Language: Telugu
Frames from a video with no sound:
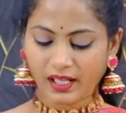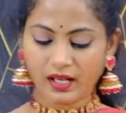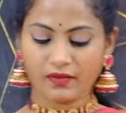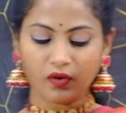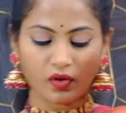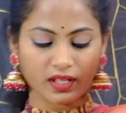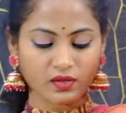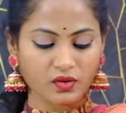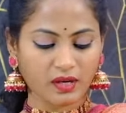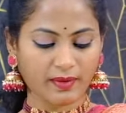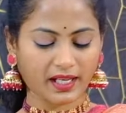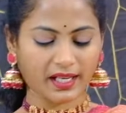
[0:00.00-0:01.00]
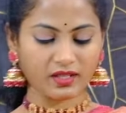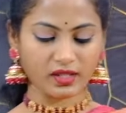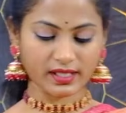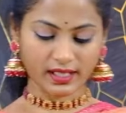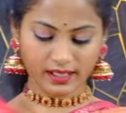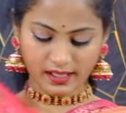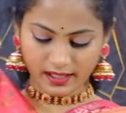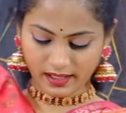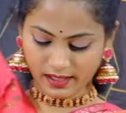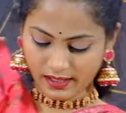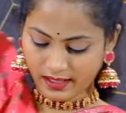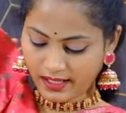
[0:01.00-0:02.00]
ఈ ఫ్లోరల్స్ కూడా మనకి ఏం చేస్తారంటే
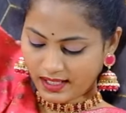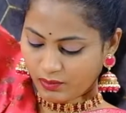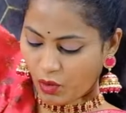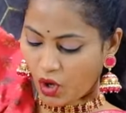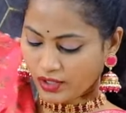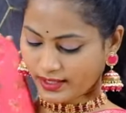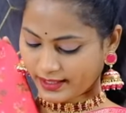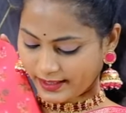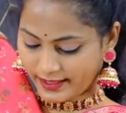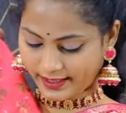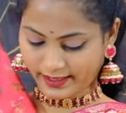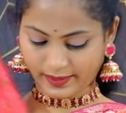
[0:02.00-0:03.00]
స్మాల్ సైజ్